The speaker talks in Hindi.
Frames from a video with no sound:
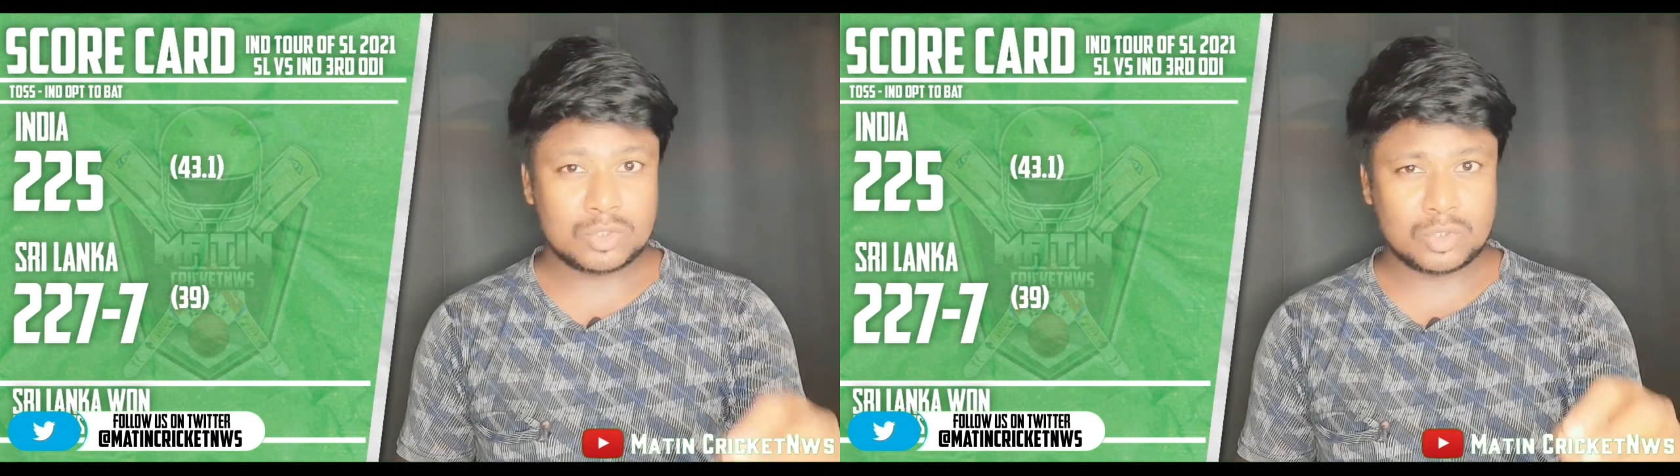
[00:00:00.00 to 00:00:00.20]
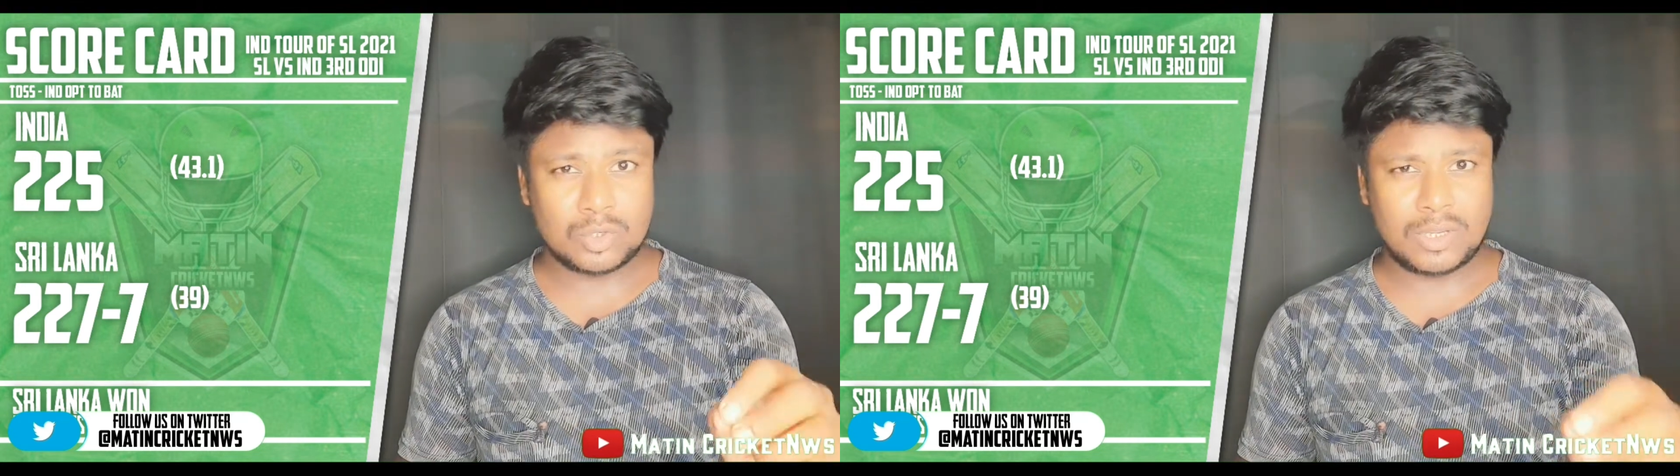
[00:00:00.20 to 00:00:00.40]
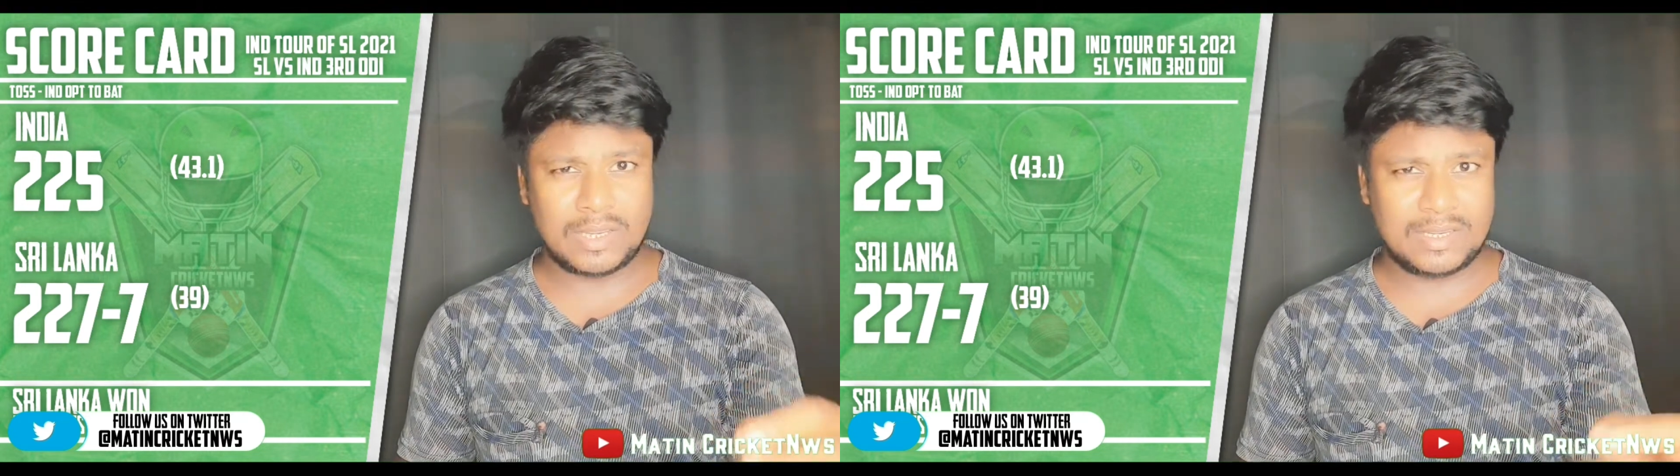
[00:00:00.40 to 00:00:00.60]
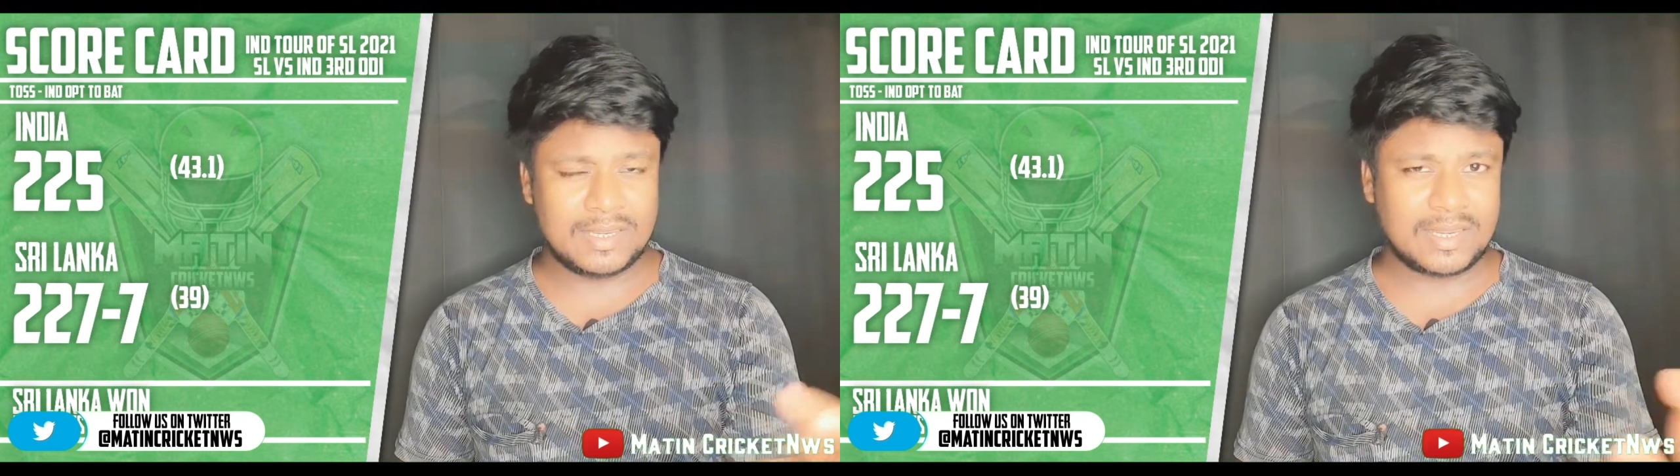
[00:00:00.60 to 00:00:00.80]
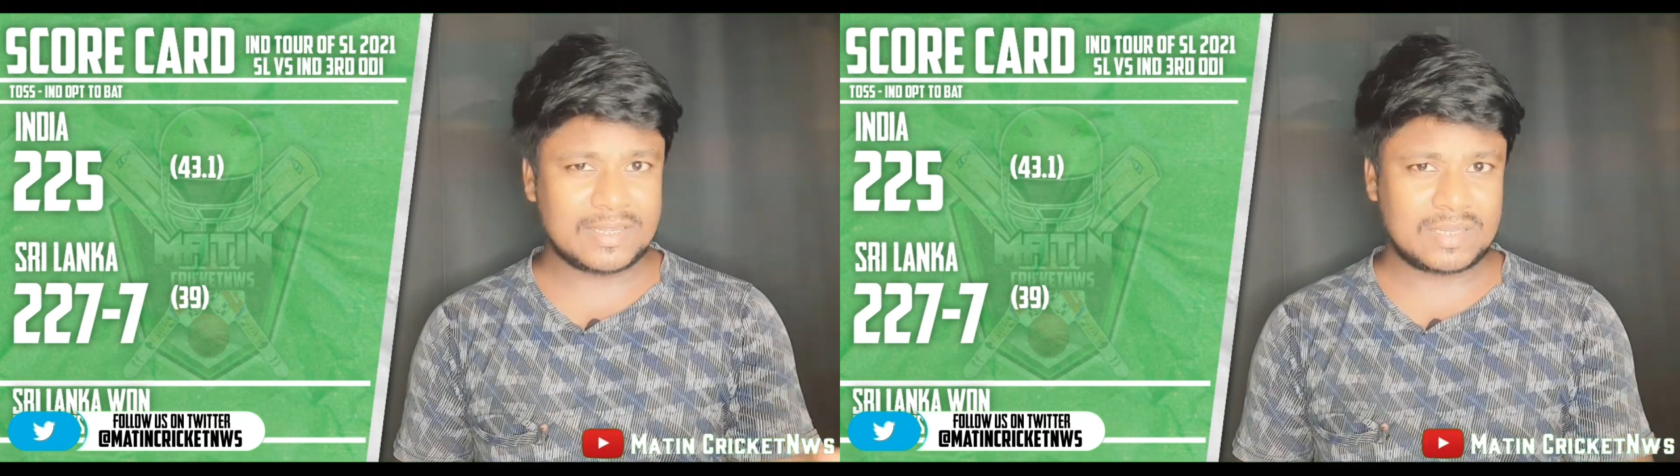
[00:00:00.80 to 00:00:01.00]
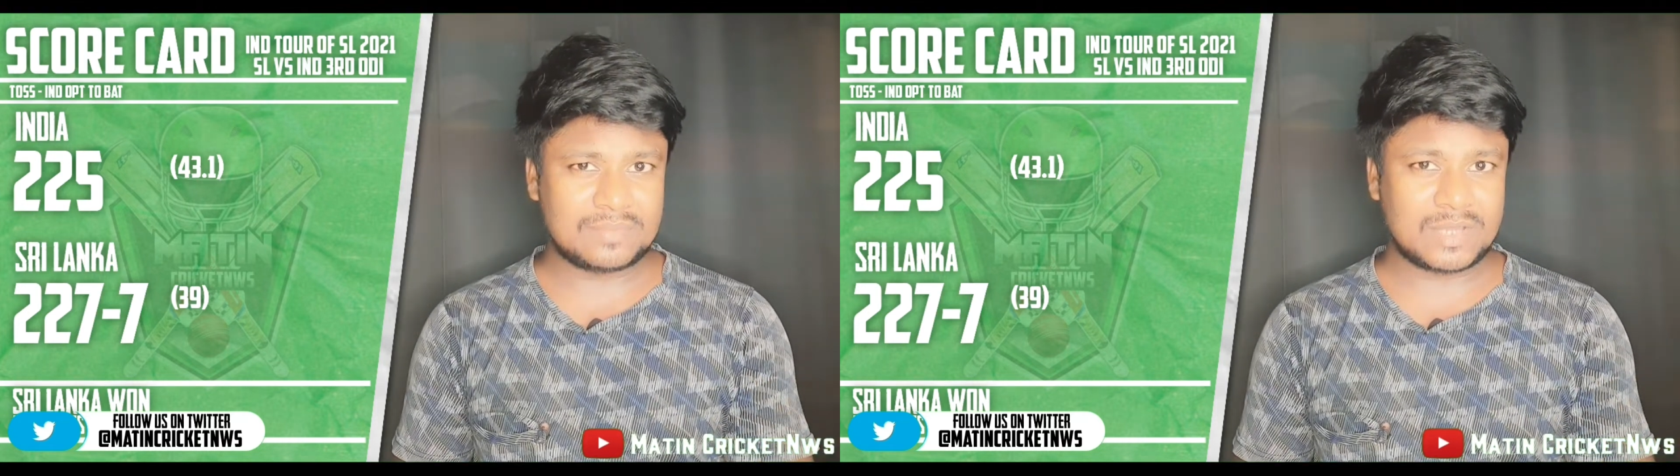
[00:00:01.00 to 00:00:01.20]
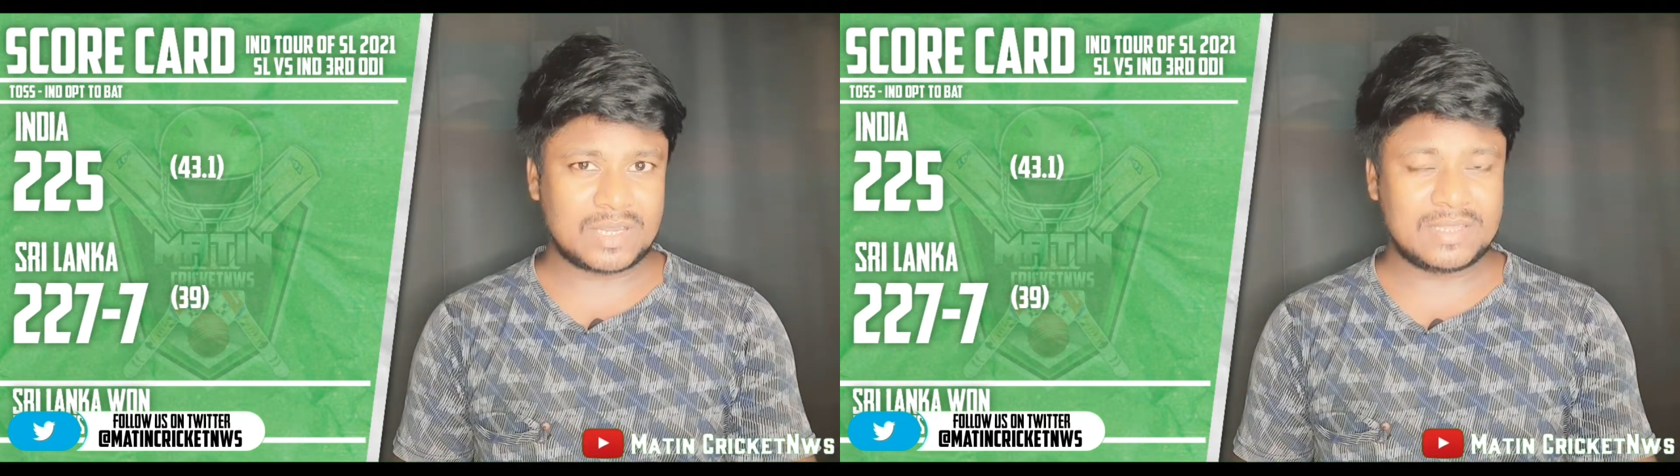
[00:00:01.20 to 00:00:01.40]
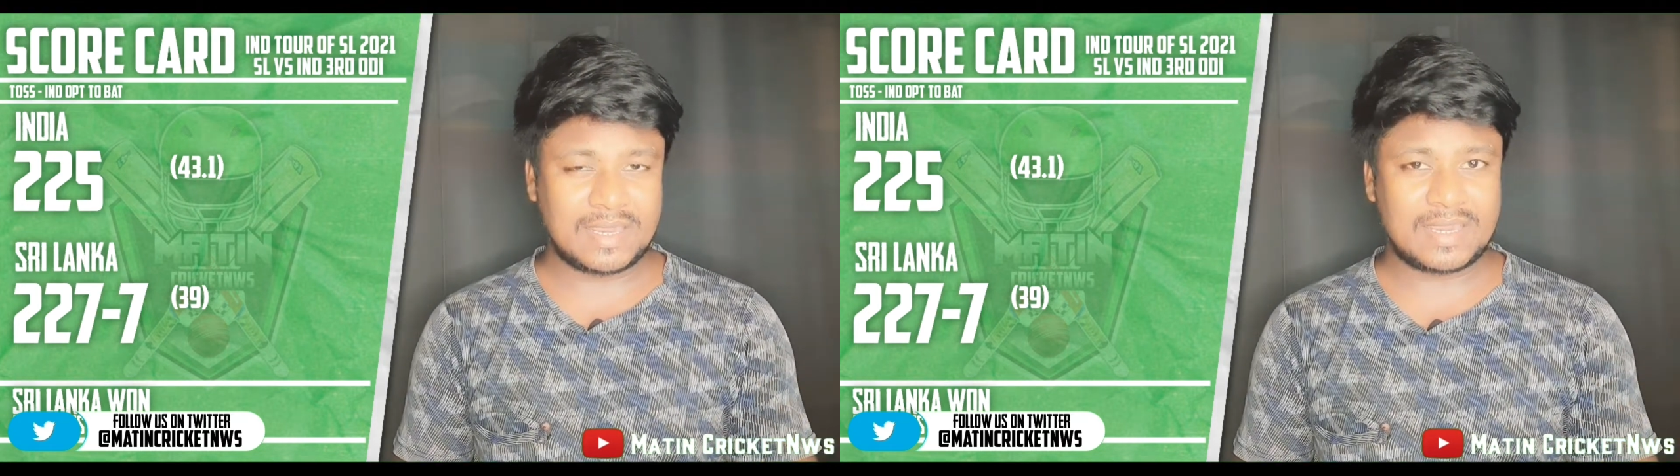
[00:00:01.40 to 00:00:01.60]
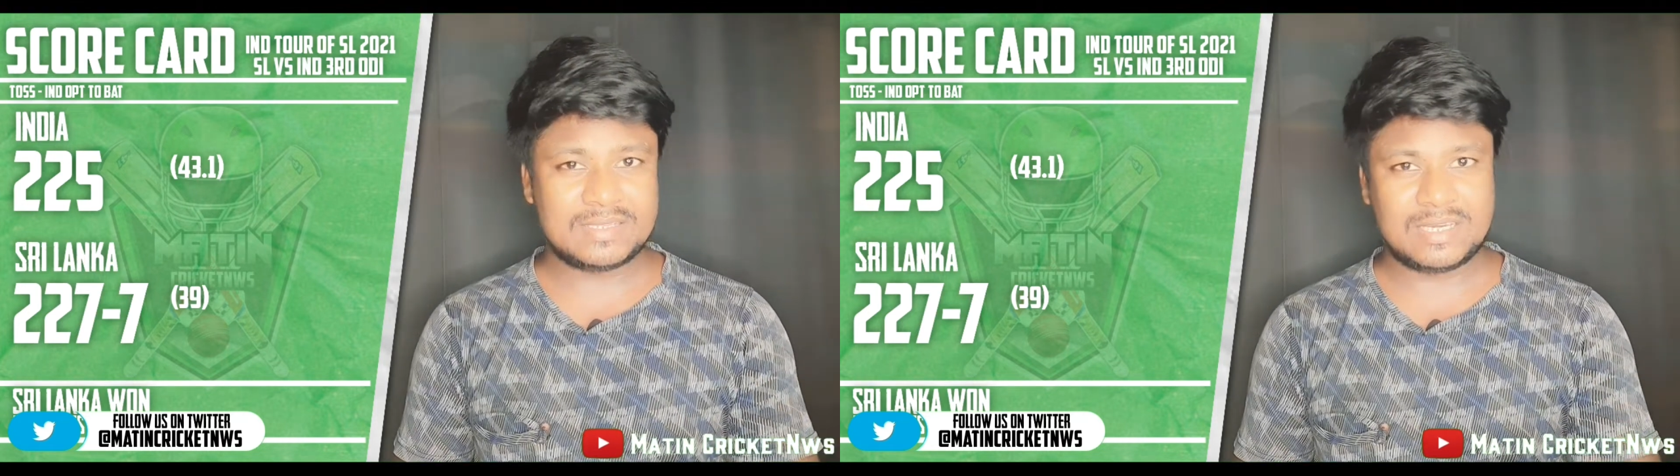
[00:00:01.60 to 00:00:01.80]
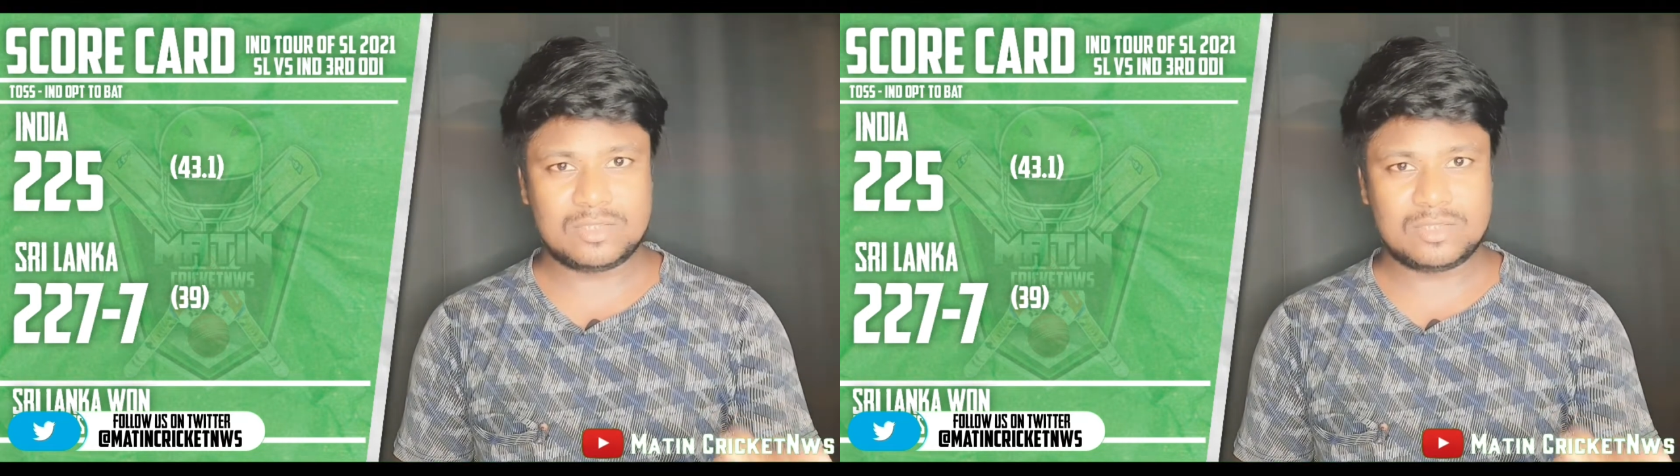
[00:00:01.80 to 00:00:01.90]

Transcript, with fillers: तो इंडिया की तरफ से अगर देखा